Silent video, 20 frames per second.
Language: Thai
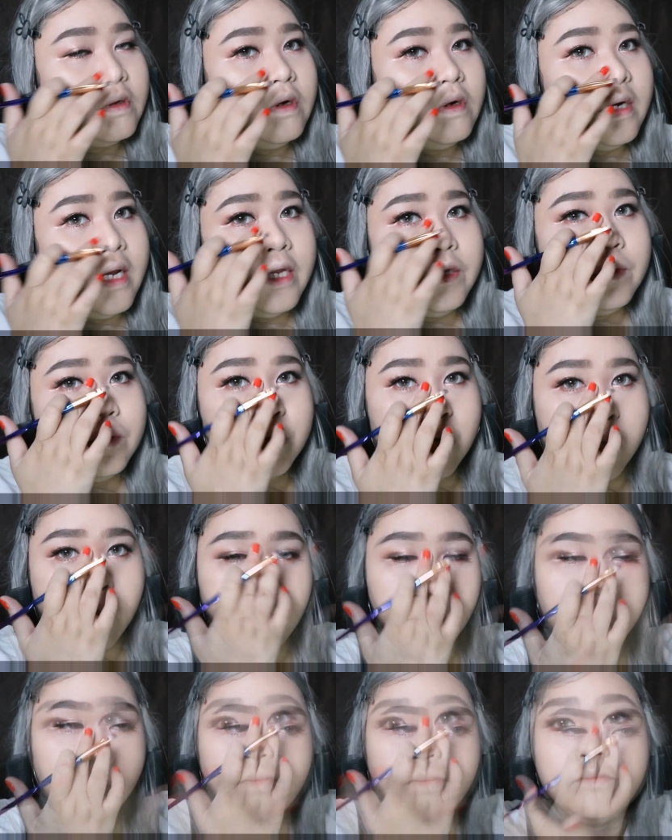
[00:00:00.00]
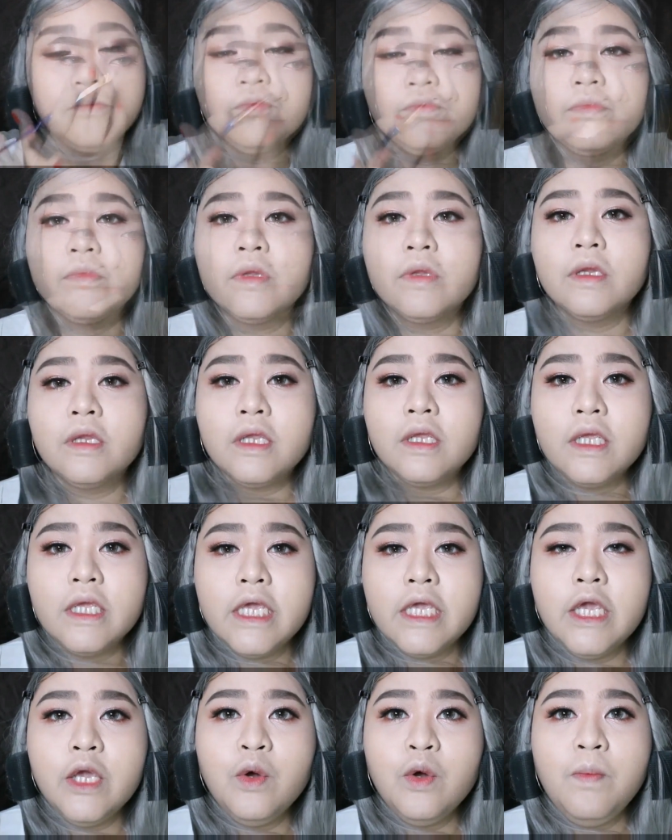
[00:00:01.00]
ก็ได้อยู่เนาะ
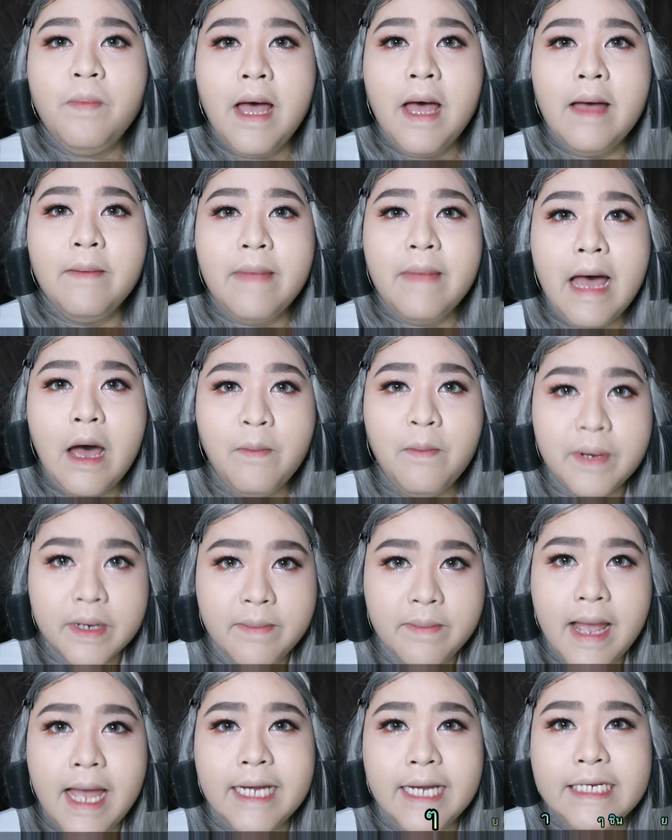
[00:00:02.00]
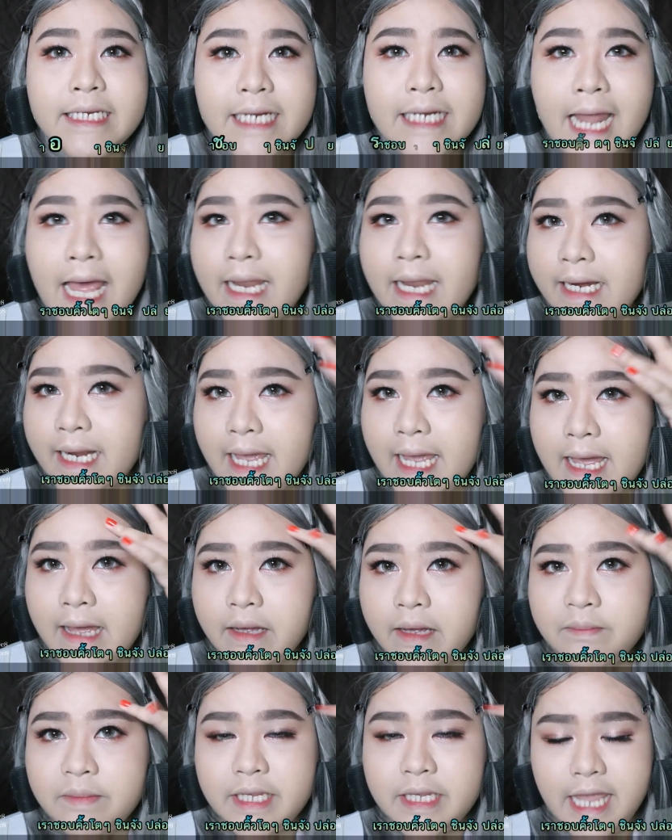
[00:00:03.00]
คิ้วปามเอาประมาณนี้แหละนะคะ
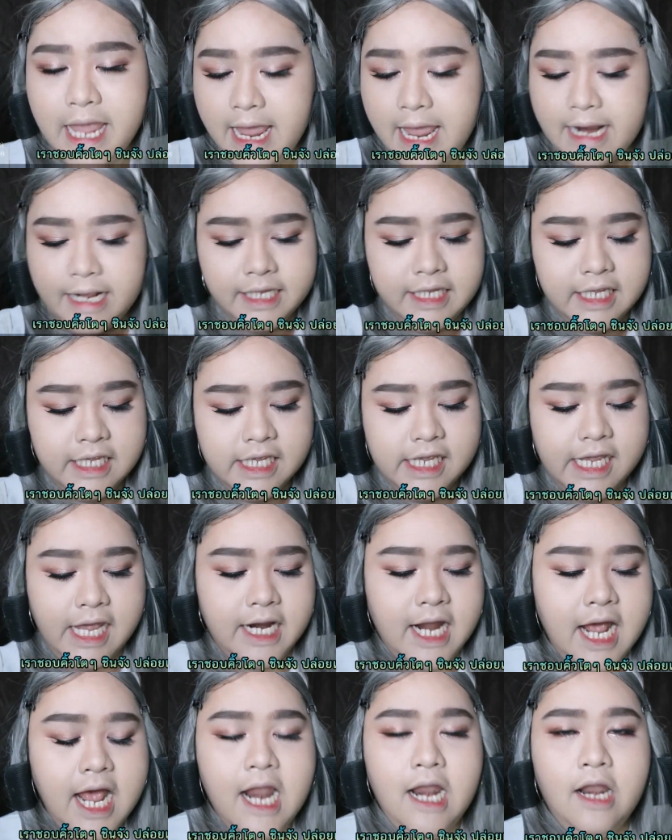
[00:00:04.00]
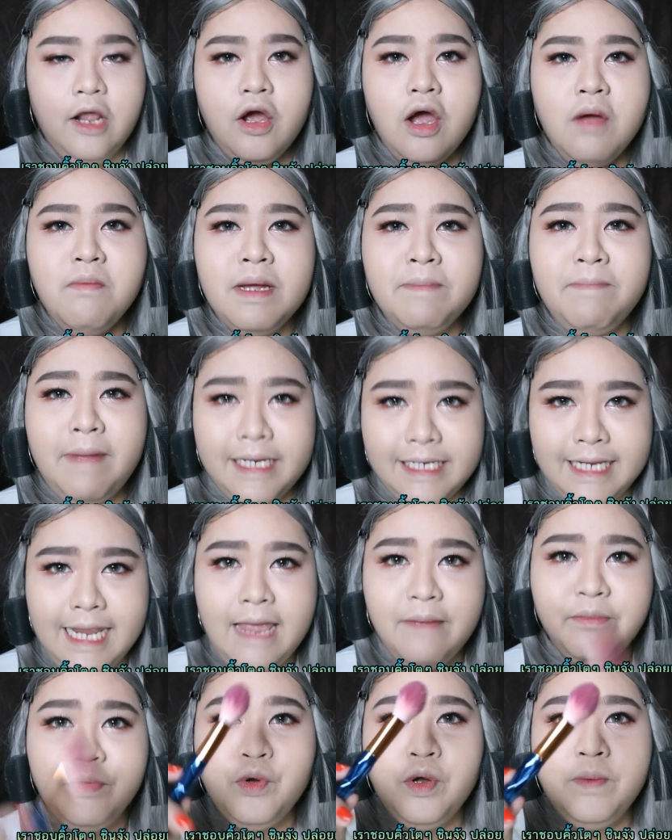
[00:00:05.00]
ไม่แก้แหละขี้เกียจแล้วก็มาปัด
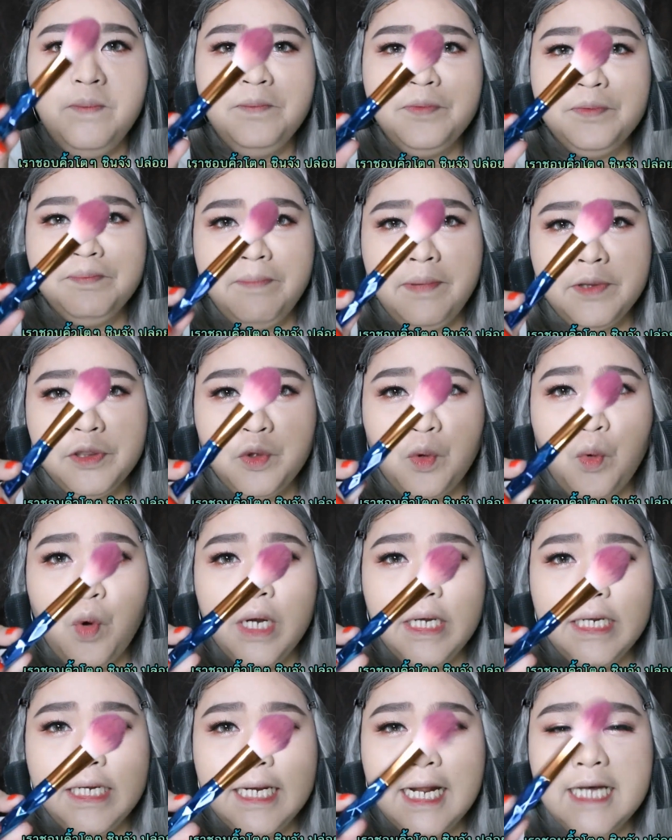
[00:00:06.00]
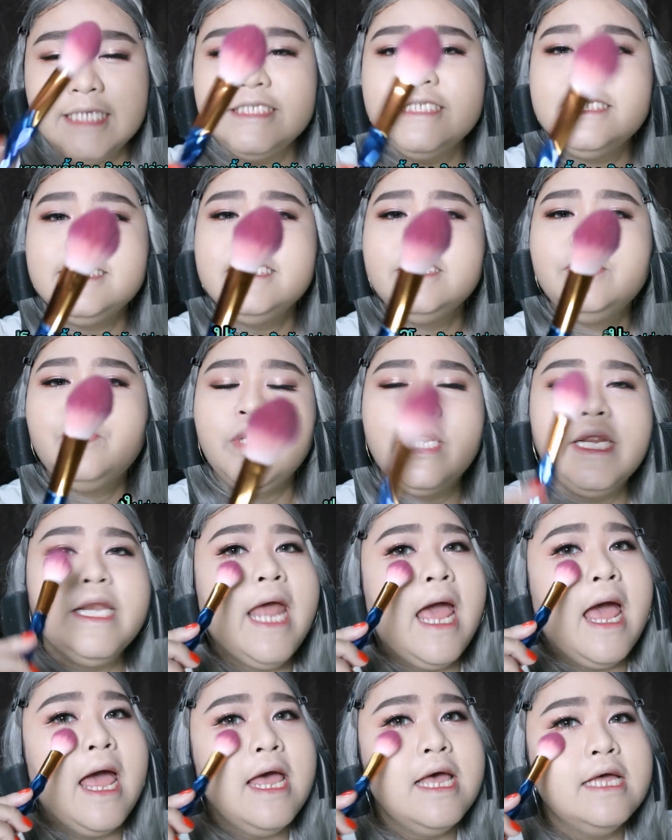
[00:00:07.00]
แก้มด้วยตัวนี้นะคะจริงๆตัวนี้
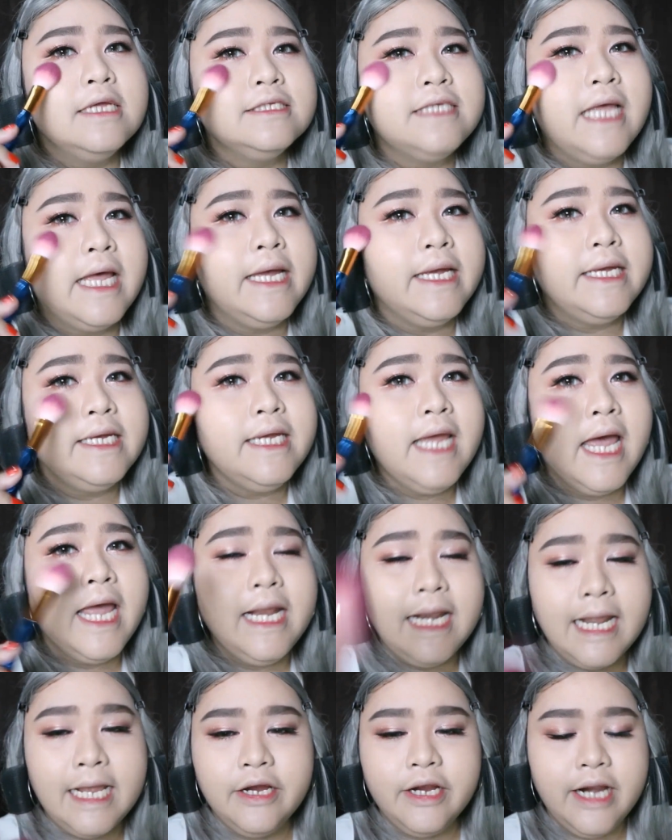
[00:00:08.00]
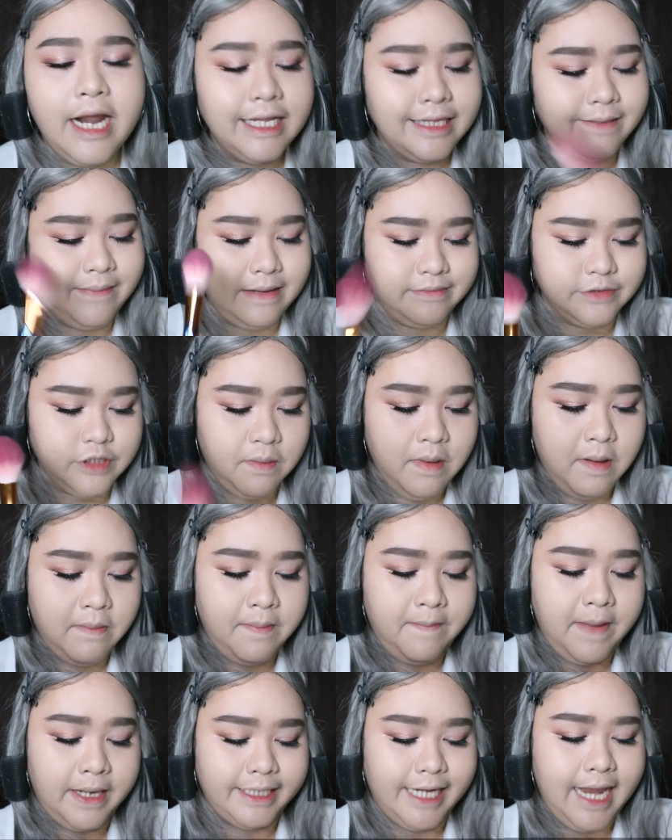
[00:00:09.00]
เนี่ยใช้ไฮไลท์ก็ได้แต่ปามชอบปาม
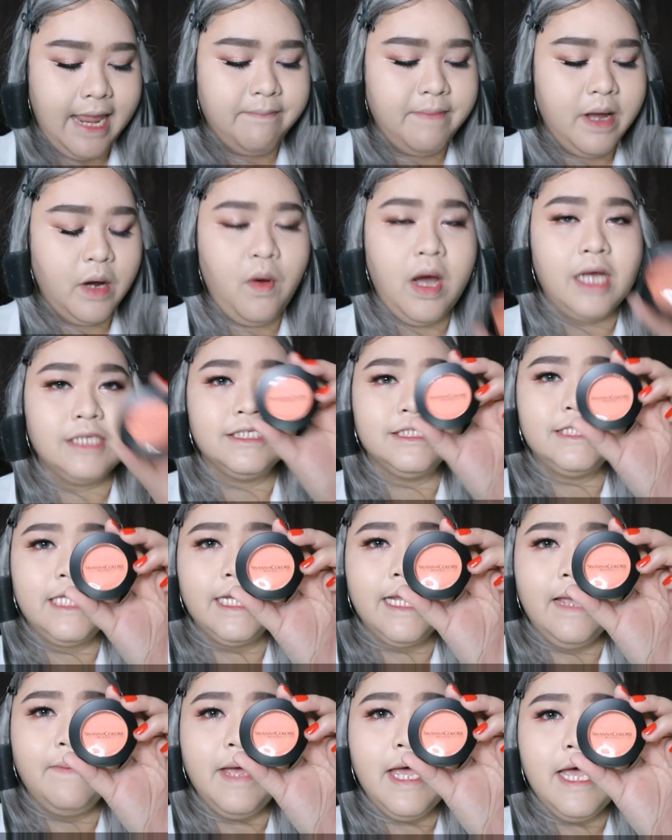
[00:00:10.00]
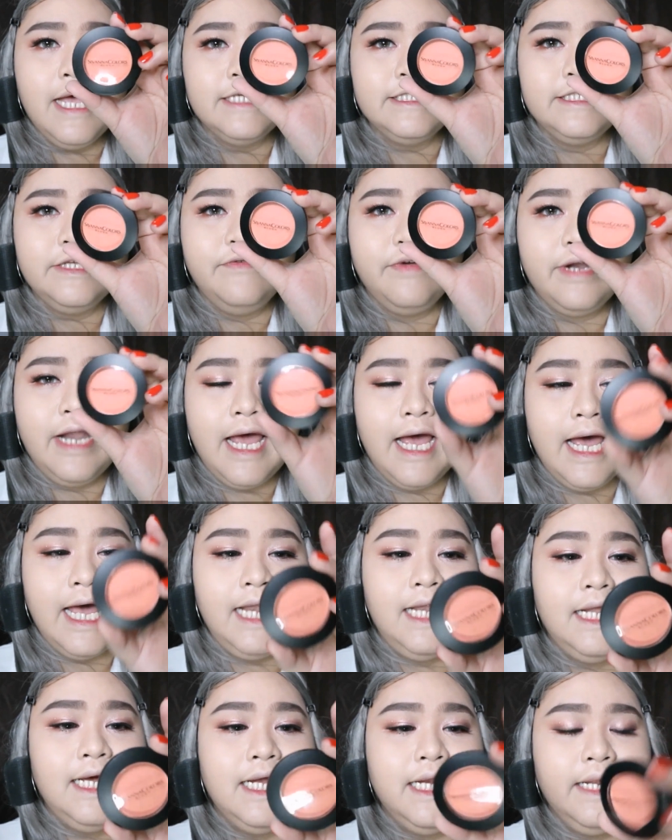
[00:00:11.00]
ปัดแก้มมากกว่าจะใช้กับซีวานา
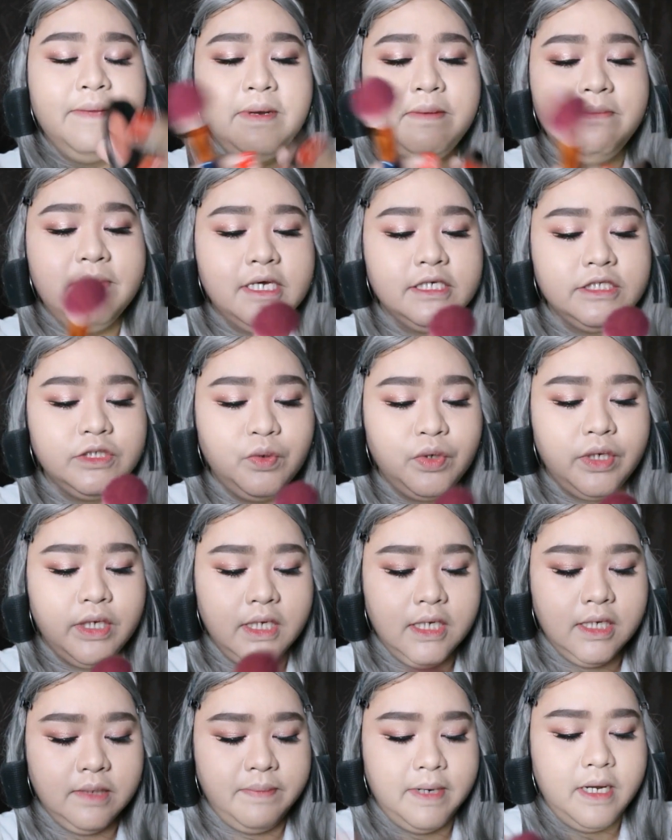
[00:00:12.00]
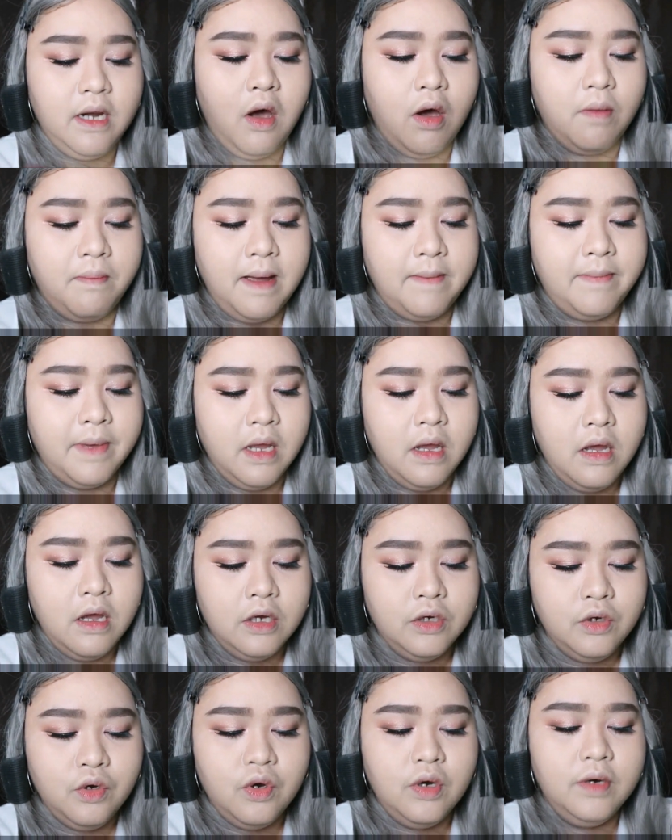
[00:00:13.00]
คัลเลอร์นี้เป็นเบอร์ 01เป็นออกแบบ
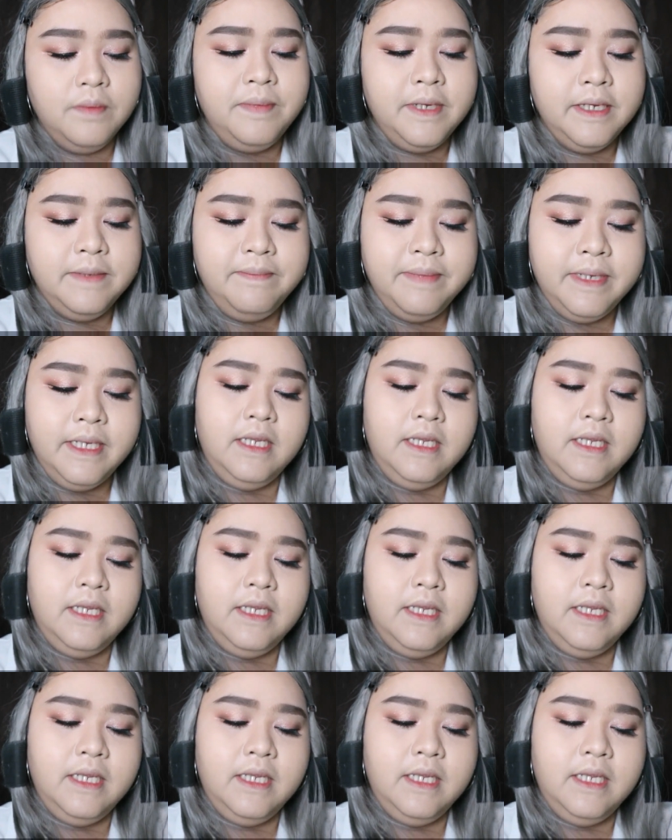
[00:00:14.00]
โทนพี